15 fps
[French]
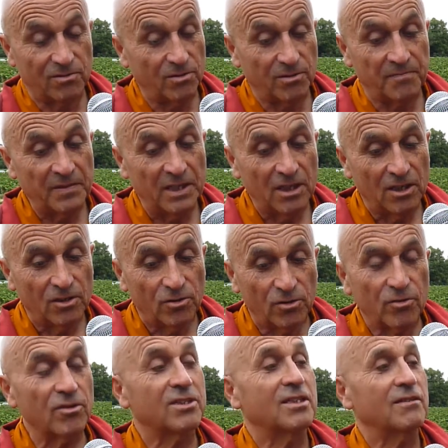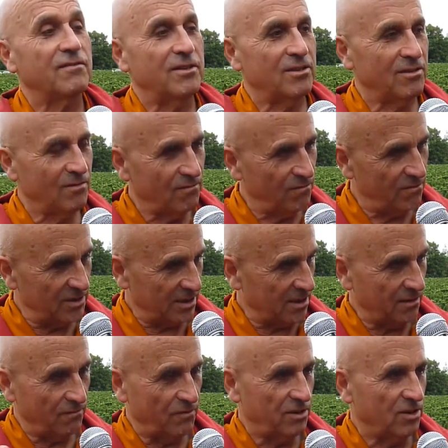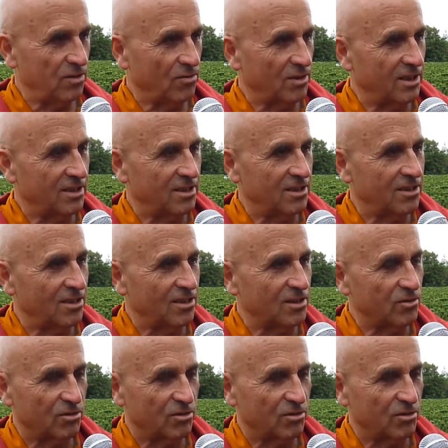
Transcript: de de cultiver une certaine vision de l'existence.